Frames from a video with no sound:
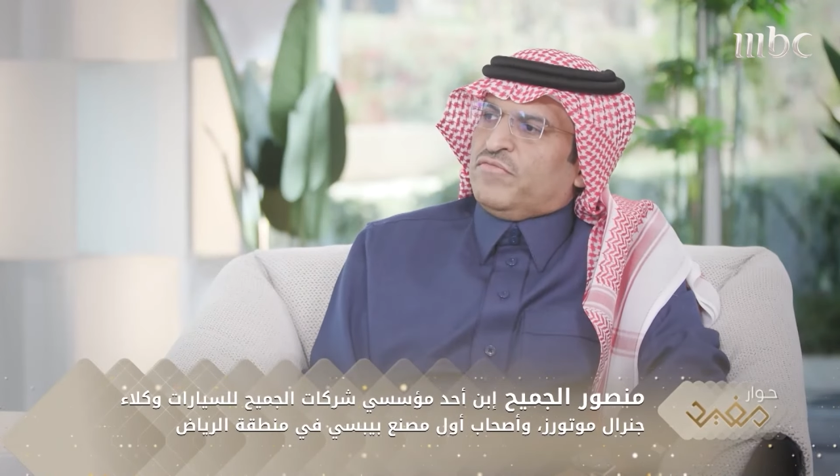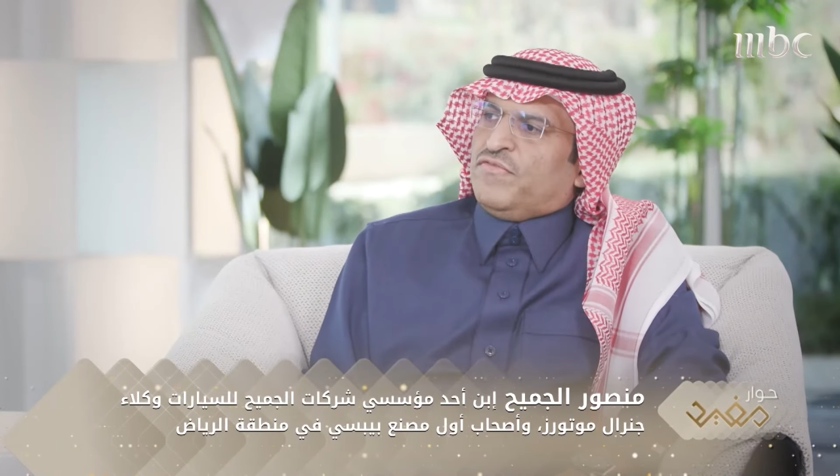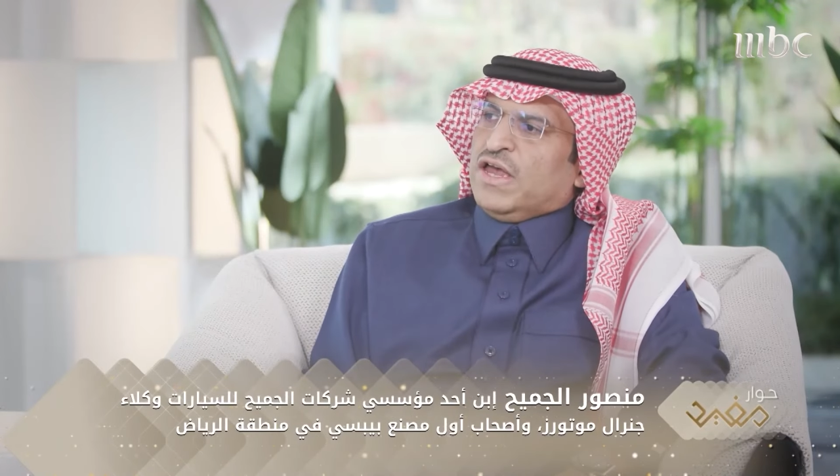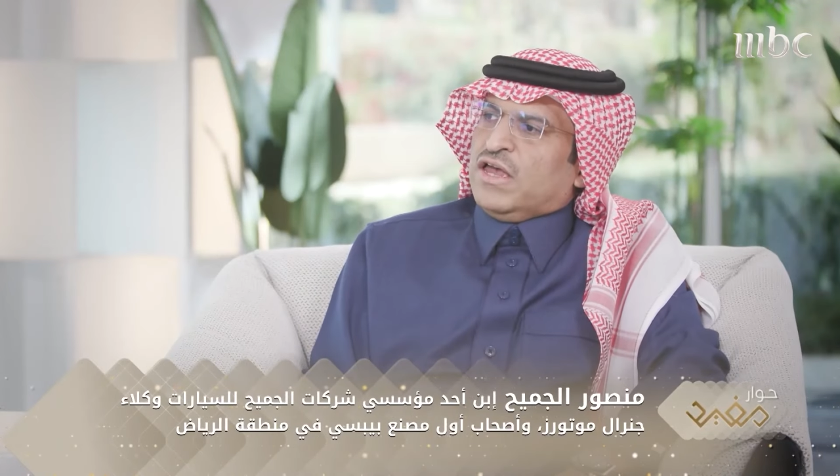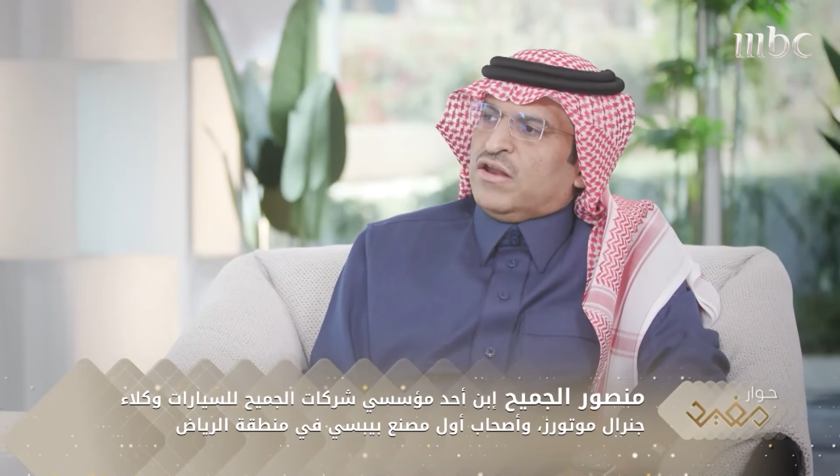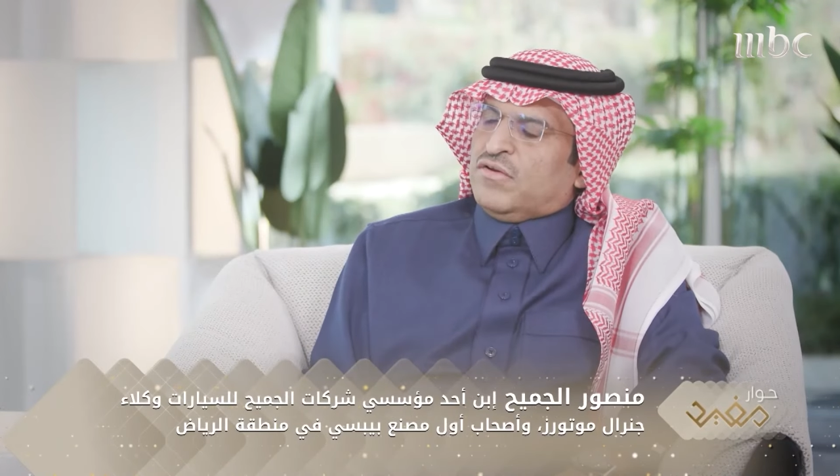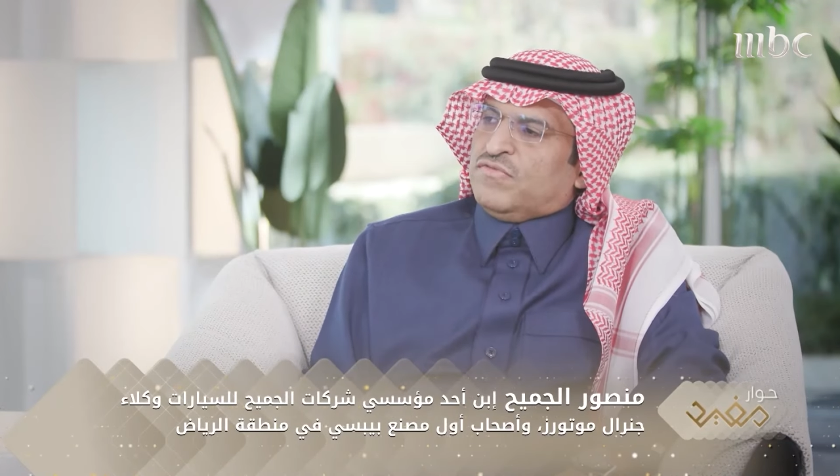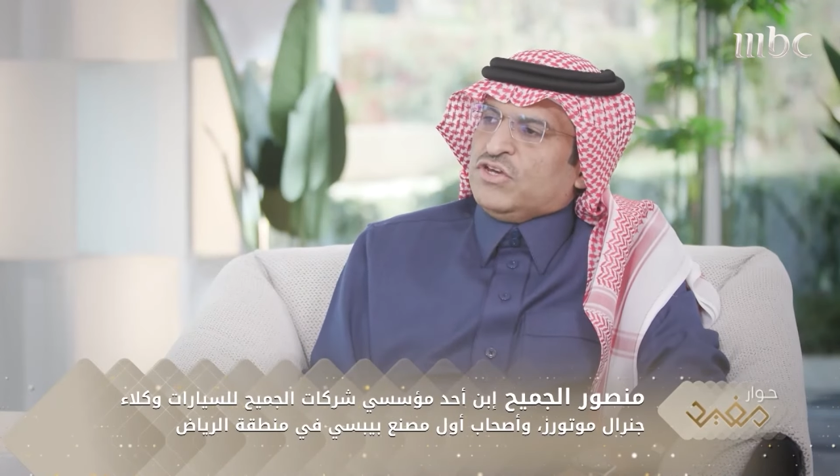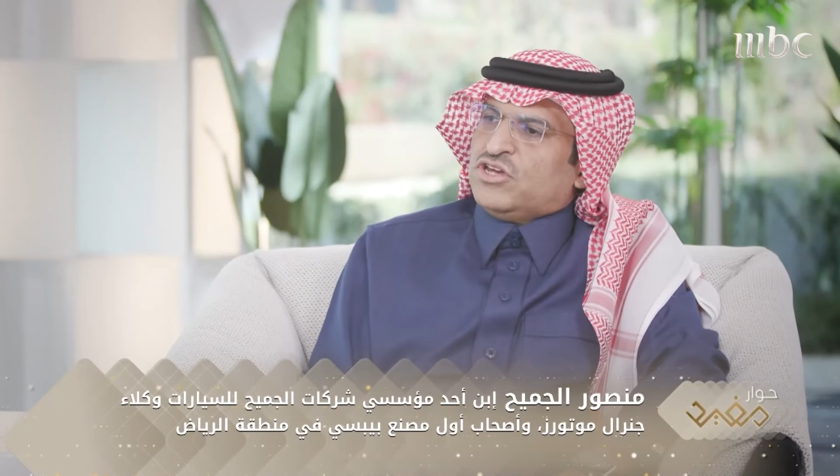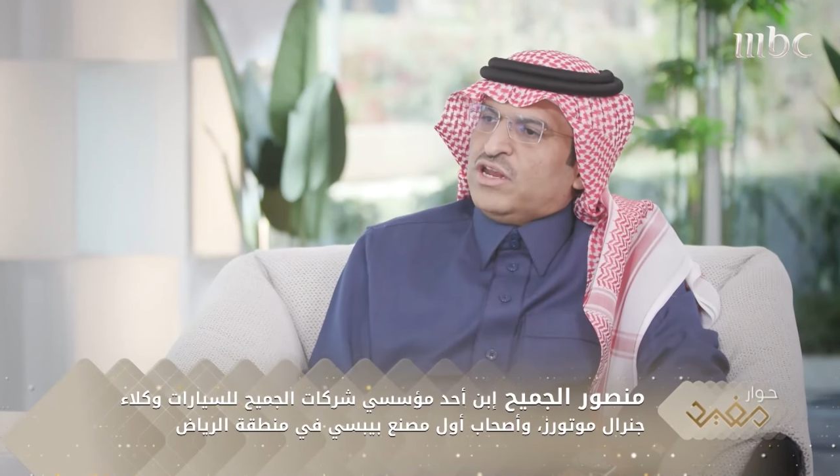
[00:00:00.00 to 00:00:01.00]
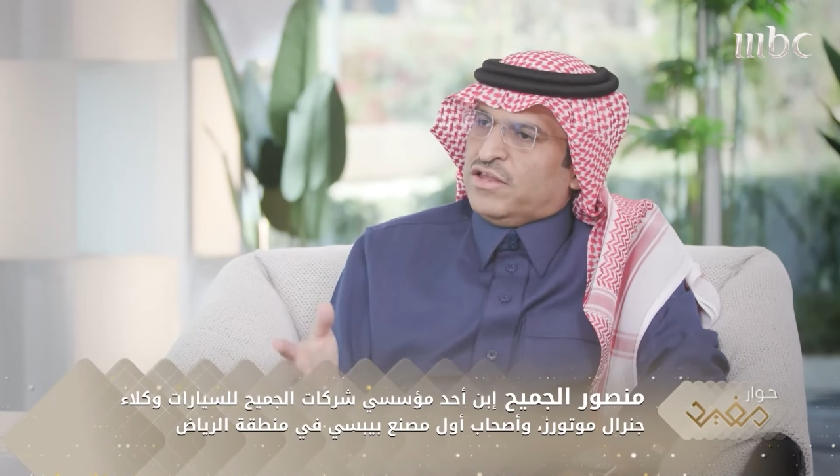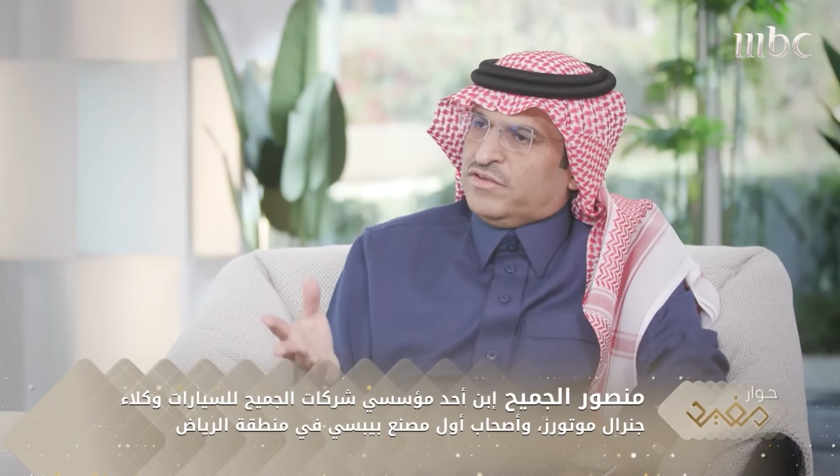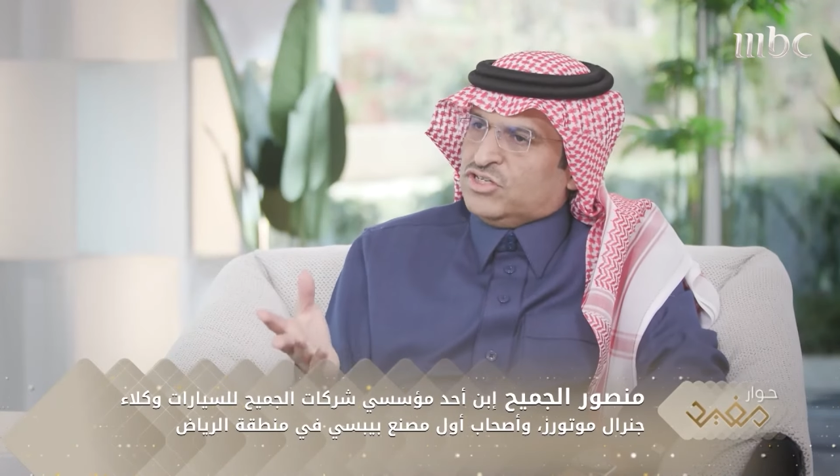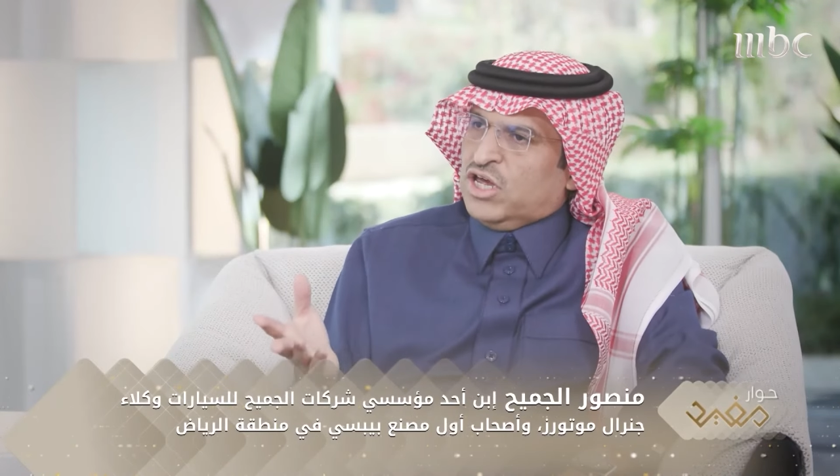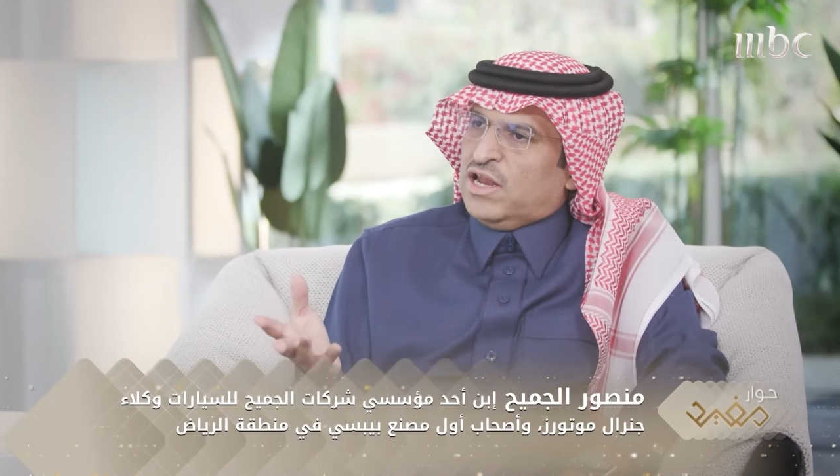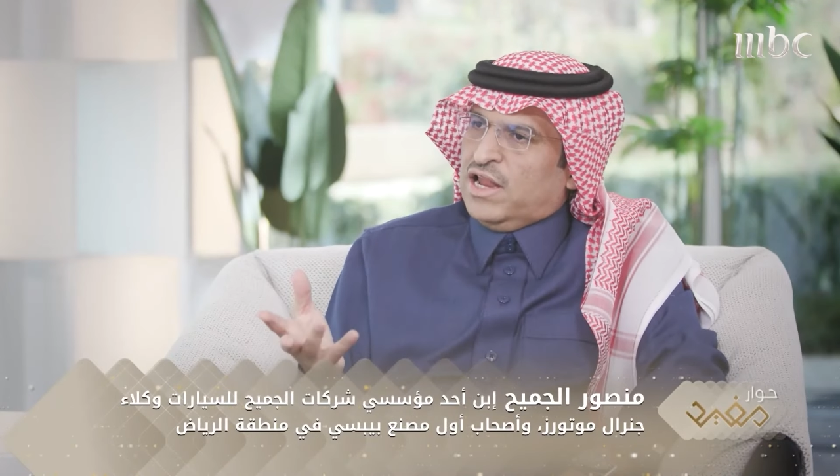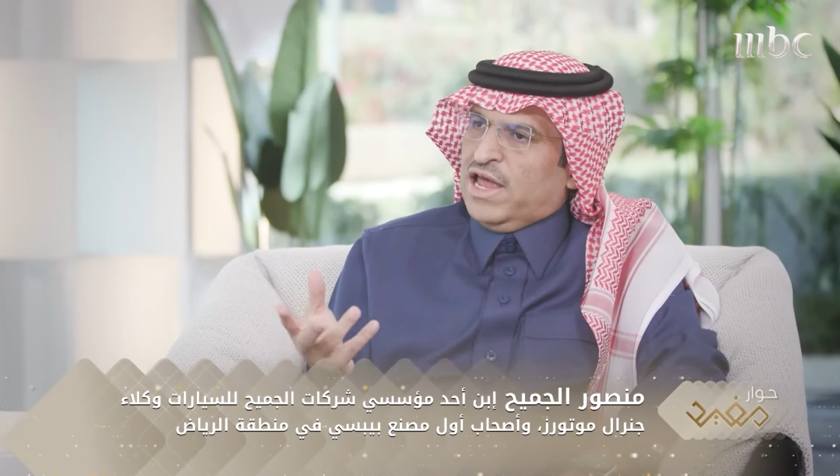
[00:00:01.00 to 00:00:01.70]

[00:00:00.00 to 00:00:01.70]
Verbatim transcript: فكر في شركة شل